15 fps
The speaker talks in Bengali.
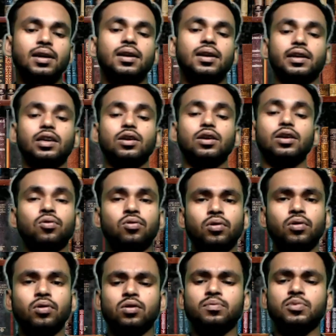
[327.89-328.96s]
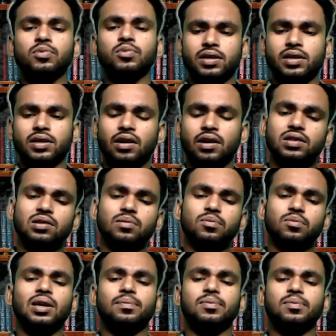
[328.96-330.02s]
নাকি অন্য কোনো বিষয় আছে কারণ
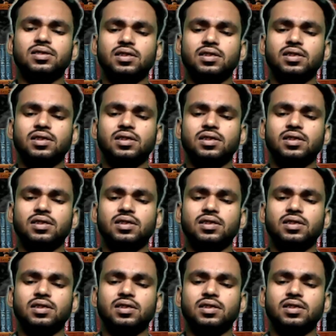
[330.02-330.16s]
ইতিমধ্যে আপনারা